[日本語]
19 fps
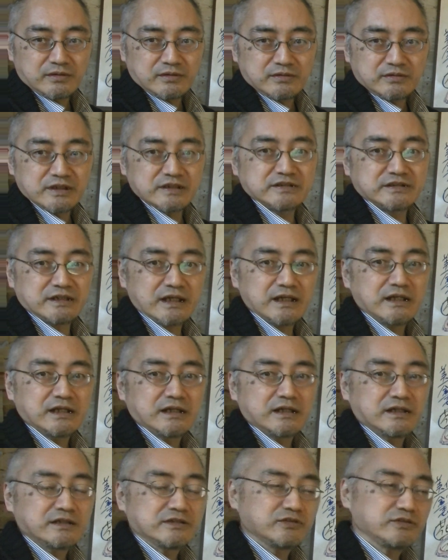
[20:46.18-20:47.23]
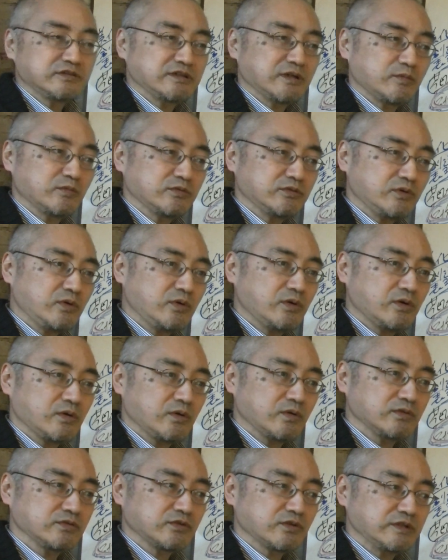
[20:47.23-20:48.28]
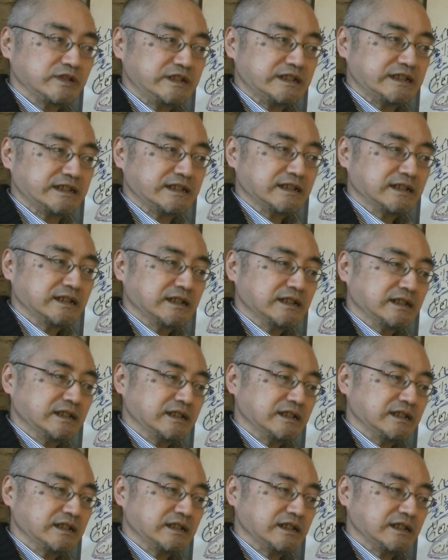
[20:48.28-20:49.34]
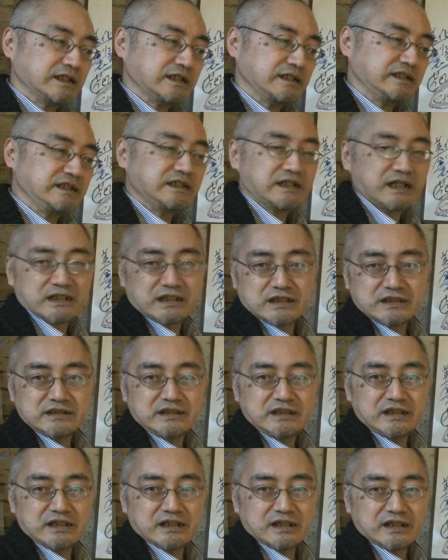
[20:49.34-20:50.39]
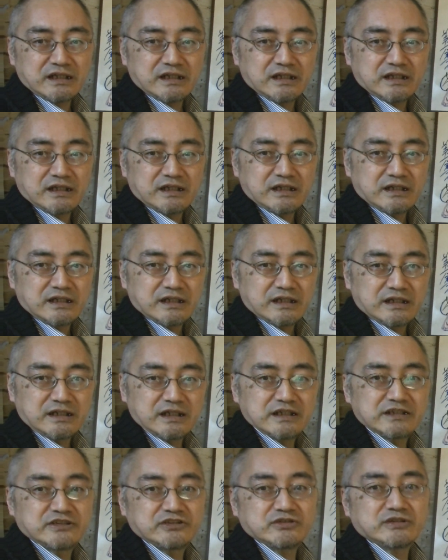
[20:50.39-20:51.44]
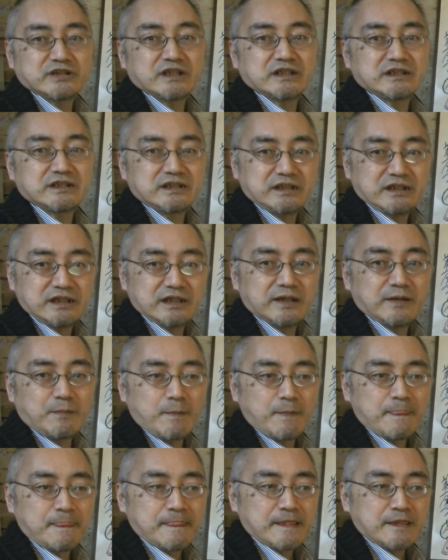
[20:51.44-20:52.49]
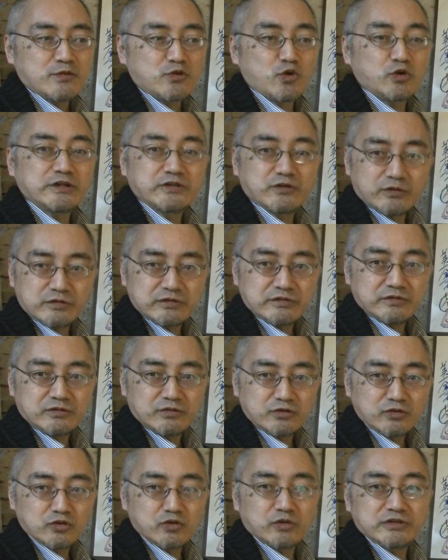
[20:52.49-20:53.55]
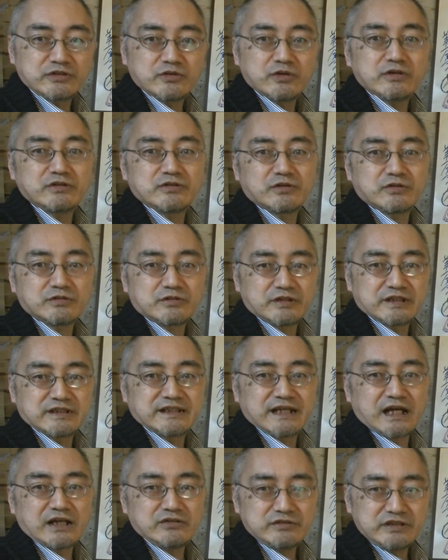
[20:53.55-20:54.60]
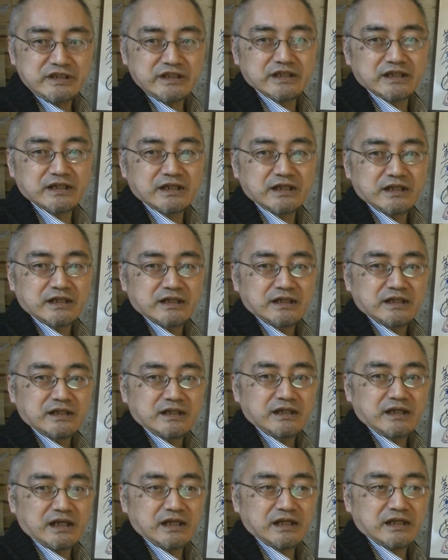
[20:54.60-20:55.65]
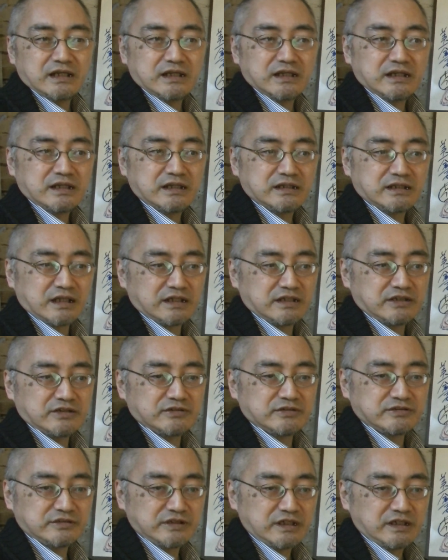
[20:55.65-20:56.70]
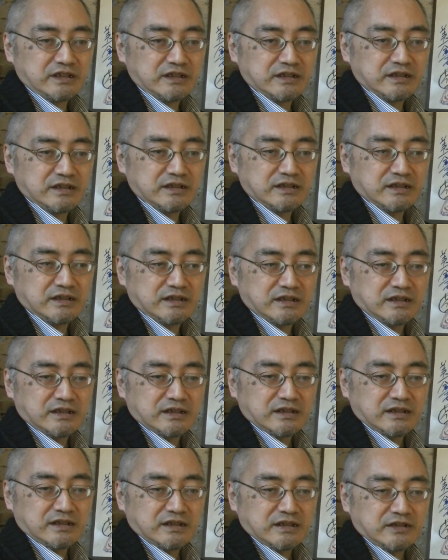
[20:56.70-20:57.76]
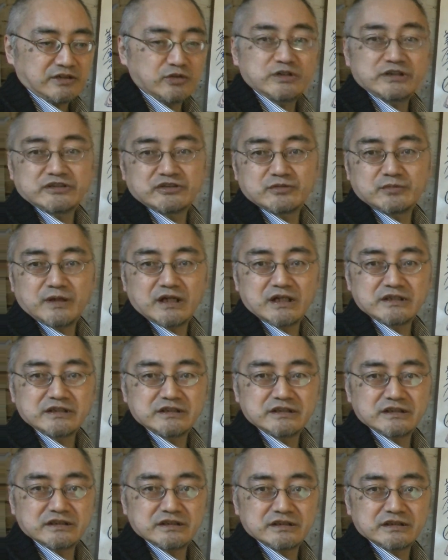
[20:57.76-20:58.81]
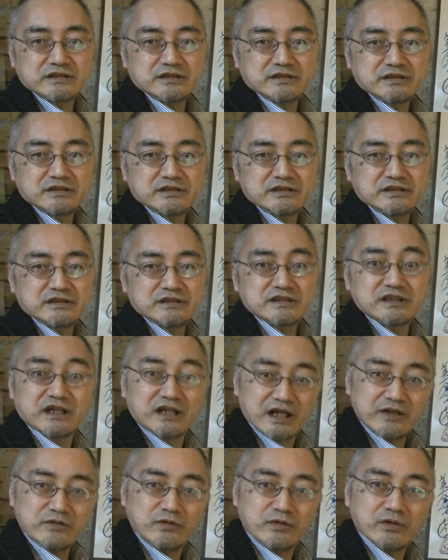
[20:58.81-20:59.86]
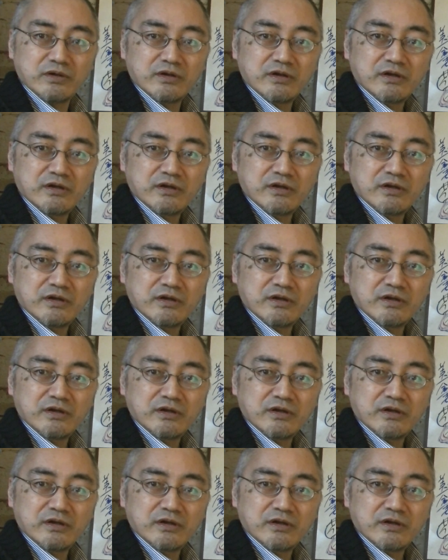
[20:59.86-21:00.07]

ですねそういったものを本当に、えー、いい形で結集させて乗りこ乗り越えることで逆に何、えー、て言うんですねより素晴らしい社会を